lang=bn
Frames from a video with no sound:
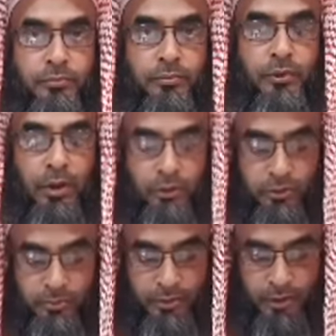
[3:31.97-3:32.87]
পুরা
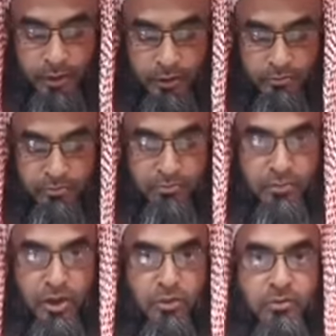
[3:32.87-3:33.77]
হতে পারে
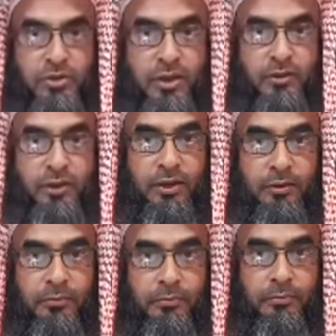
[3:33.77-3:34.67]
মানব জাতি
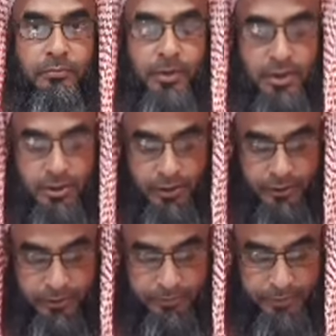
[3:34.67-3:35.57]
বেঁচে
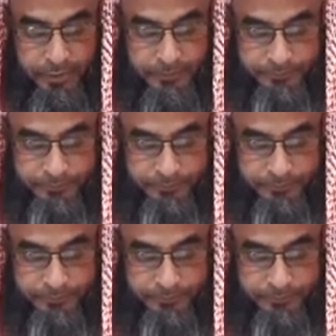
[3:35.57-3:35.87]
থাকতে পারে